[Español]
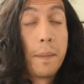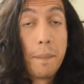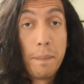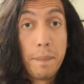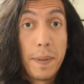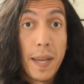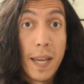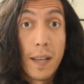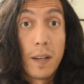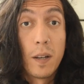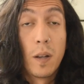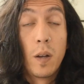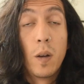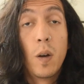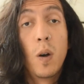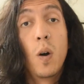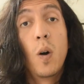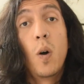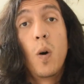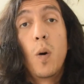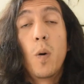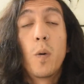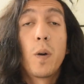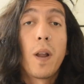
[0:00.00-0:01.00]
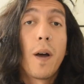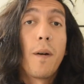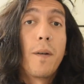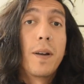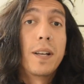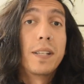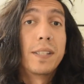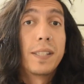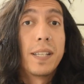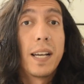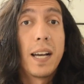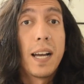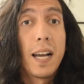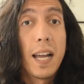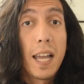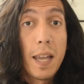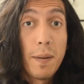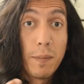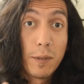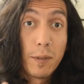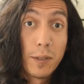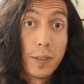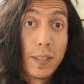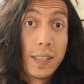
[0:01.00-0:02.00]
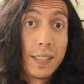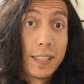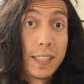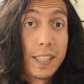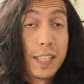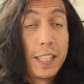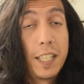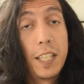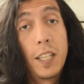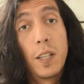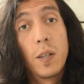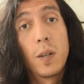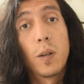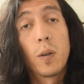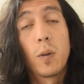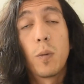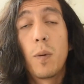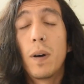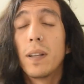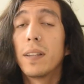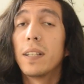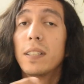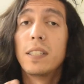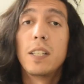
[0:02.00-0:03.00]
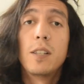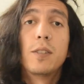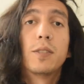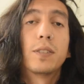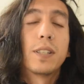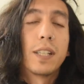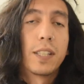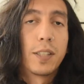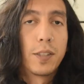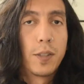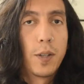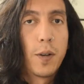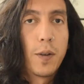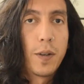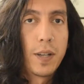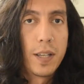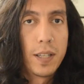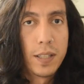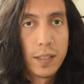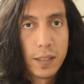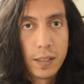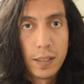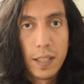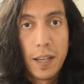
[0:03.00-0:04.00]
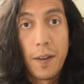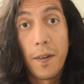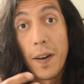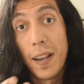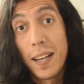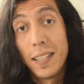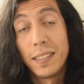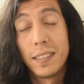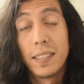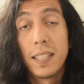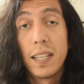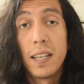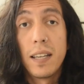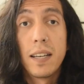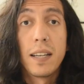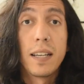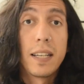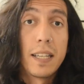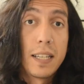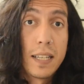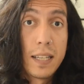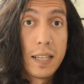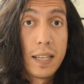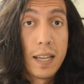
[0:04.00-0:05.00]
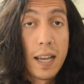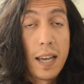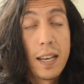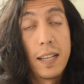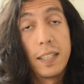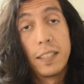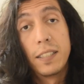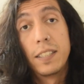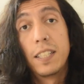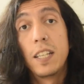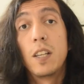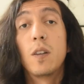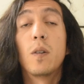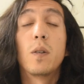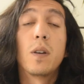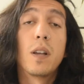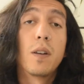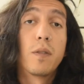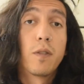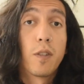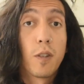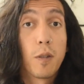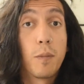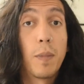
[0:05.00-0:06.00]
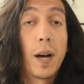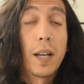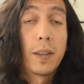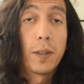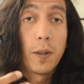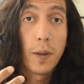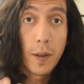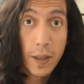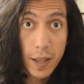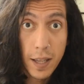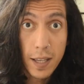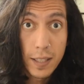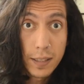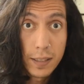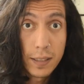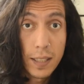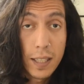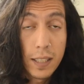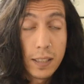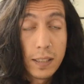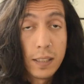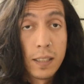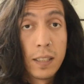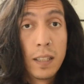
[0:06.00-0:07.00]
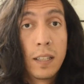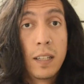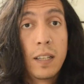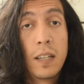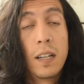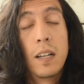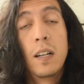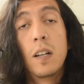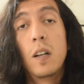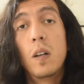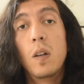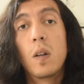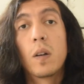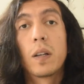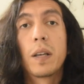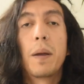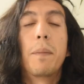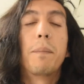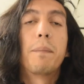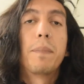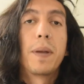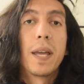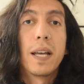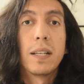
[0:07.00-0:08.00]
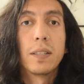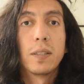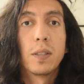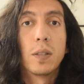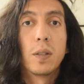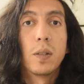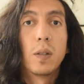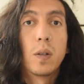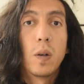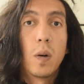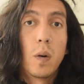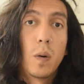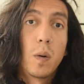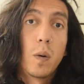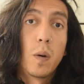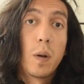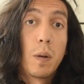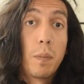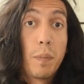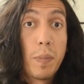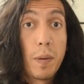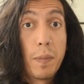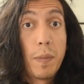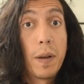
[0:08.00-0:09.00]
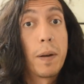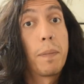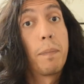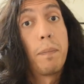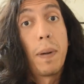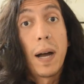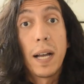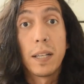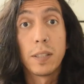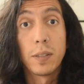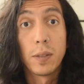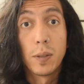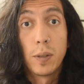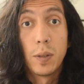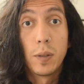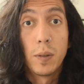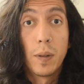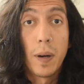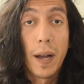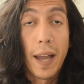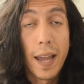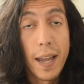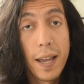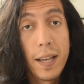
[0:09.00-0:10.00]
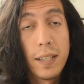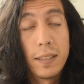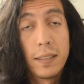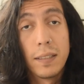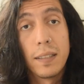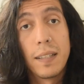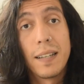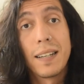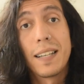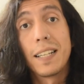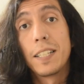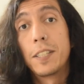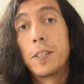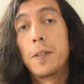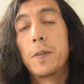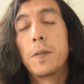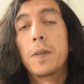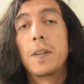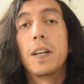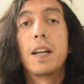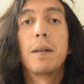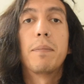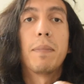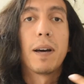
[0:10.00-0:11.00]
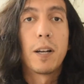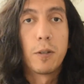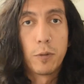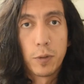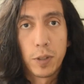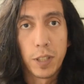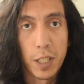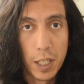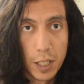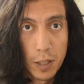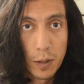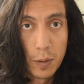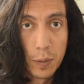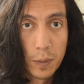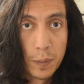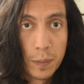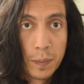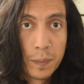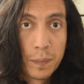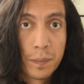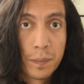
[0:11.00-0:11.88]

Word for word: Bien, una vez ya hemos decidido cuántas ilustraciones se van a hacer y el estilo y el formato de estas, lo que empiezo o el primer paso es recibir el manuscrito.